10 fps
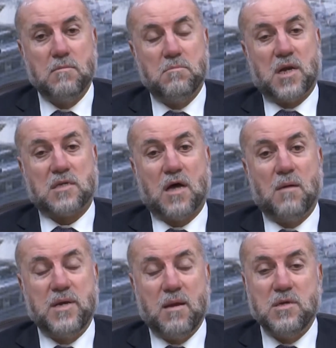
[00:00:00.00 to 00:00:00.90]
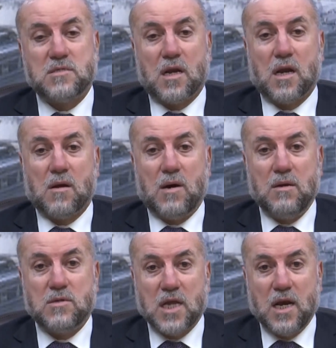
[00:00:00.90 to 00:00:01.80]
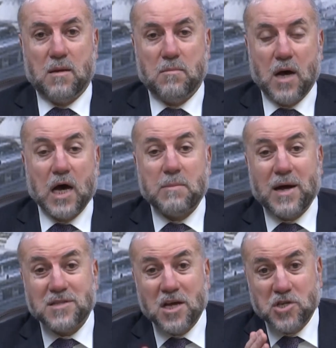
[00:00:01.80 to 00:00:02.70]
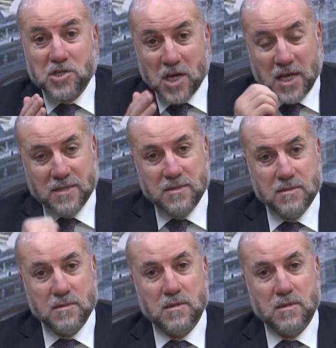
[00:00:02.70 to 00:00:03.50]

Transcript: من أصحاب النبي صلى الله عليه وسلم 14 شهيد